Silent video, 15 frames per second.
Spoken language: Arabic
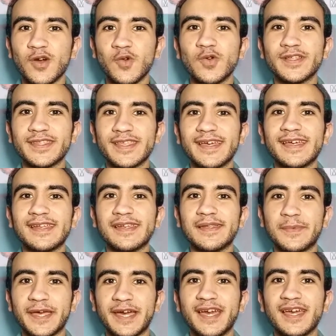هو ده
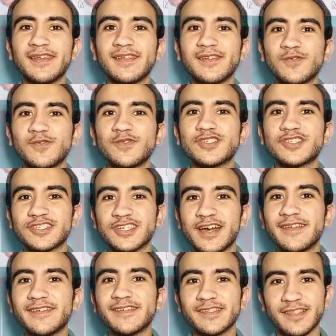اللي بيخلي لون
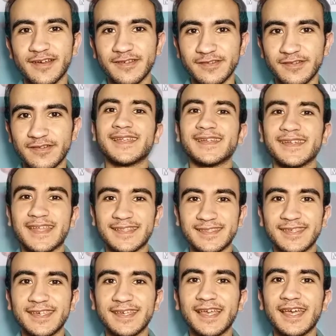الشعر يتغير
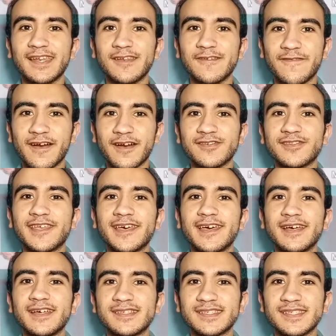نتيجة
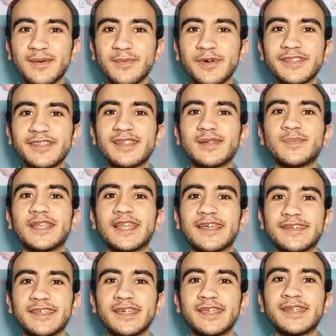لفقدها صبغة
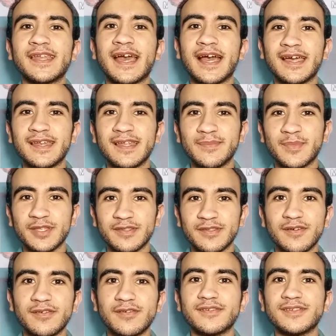الميلانين على
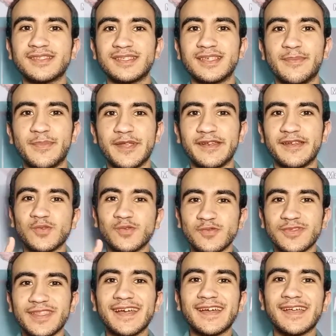مدار الزمن
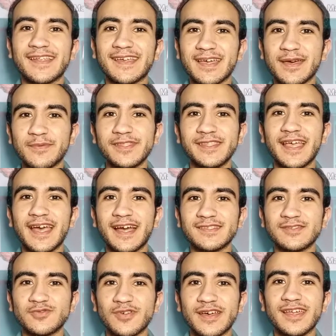وده كان اجابتنا
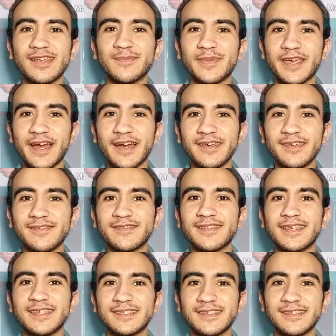عن سؤال بيحير
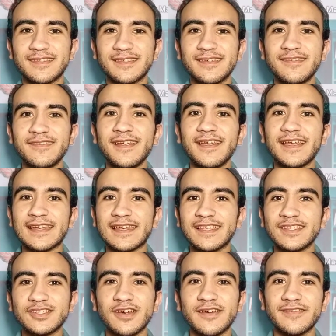ناس كتير
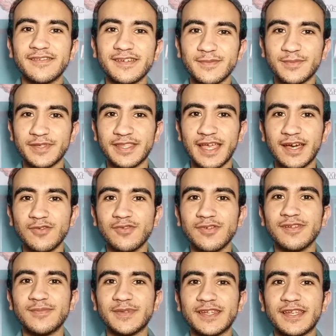ليه شعرنا
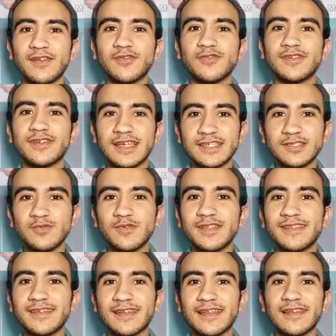بيتحول من اللون
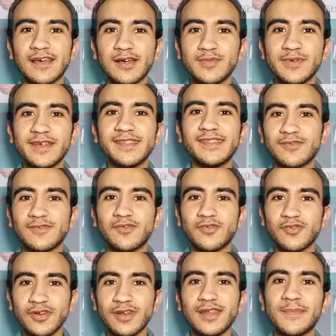الاسود الى الابيض
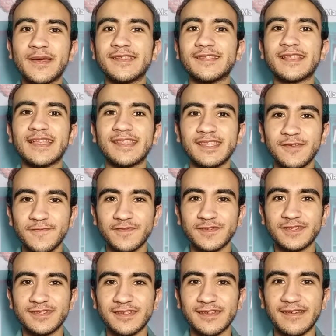كل ما نتقدم في
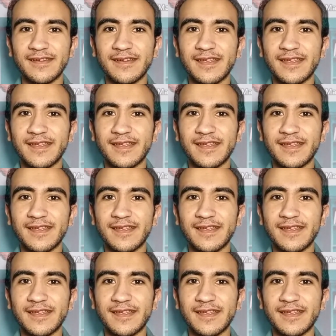السن